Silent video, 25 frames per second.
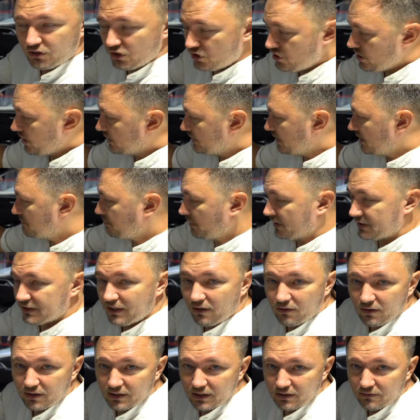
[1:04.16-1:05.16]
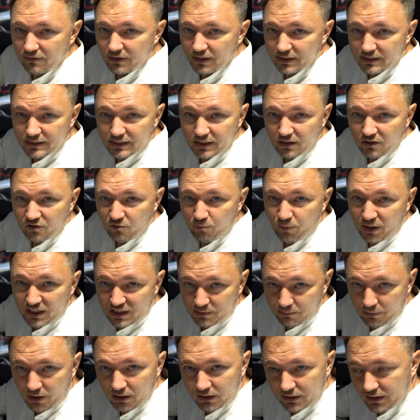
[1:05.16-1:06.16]
Сейчас здесь представлена версия в
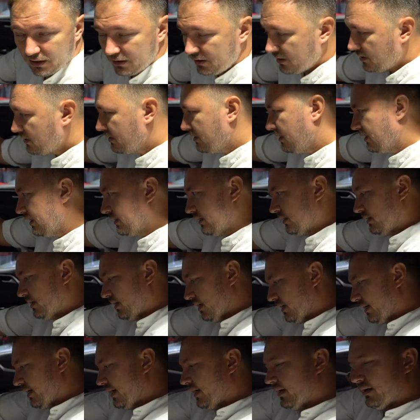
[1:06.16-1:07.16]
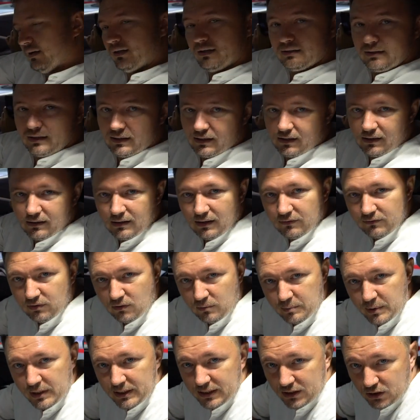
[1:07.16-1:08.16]
максималке, это дорогая, это
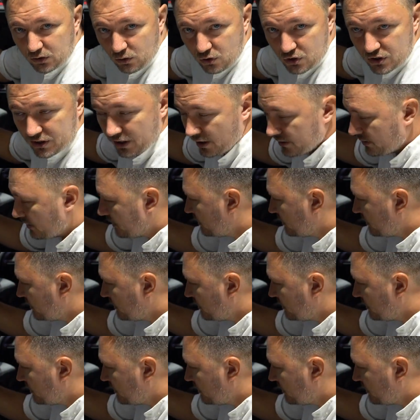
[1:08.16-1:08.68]
автомобиль за 160